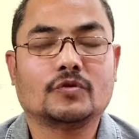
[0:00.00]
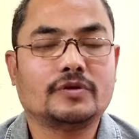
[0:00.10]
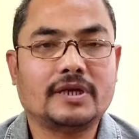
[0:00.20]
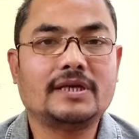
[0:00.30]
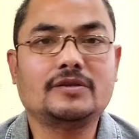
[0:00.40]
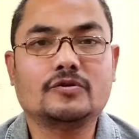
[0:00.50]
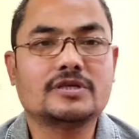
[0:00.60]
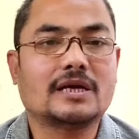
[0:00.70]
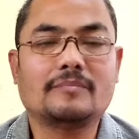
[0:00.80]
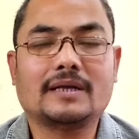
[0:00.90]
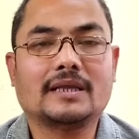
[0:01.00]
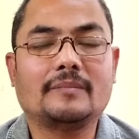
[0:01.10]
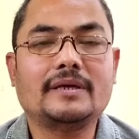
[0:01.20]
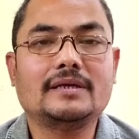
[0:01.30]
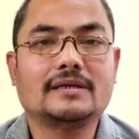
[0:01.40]
तो यही दो चार बात
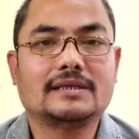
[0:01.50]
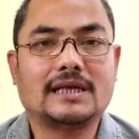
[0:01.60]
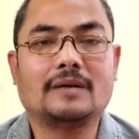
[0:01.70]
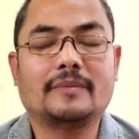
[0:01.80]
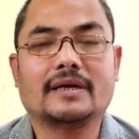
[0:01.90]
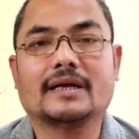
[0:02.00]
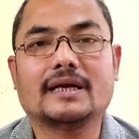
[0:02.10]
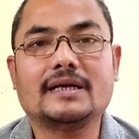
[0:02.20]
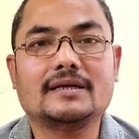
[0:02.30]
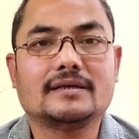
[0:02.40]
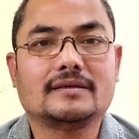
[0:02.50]
हमें ध्यान में रख के